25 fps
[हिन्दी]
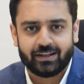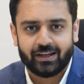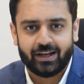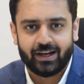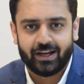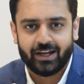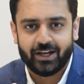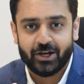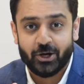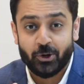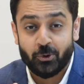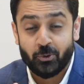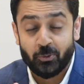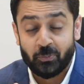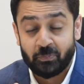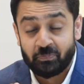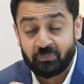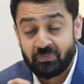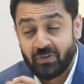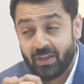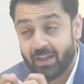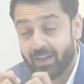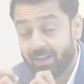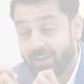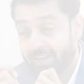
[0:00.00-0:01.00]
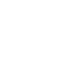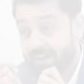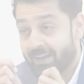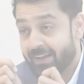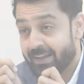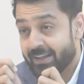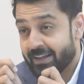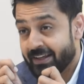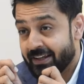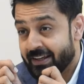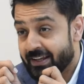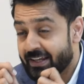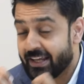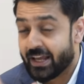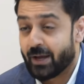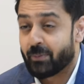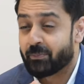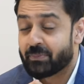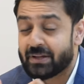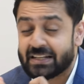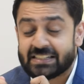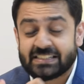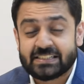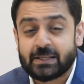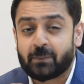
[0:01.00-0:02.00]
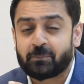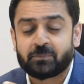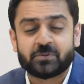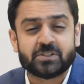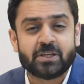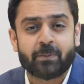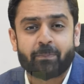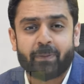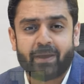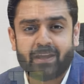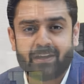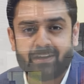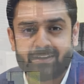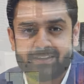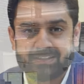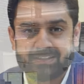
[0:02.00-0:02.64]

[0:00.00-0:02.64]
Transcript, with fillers: के आया हूं ये हमने सबसे पहले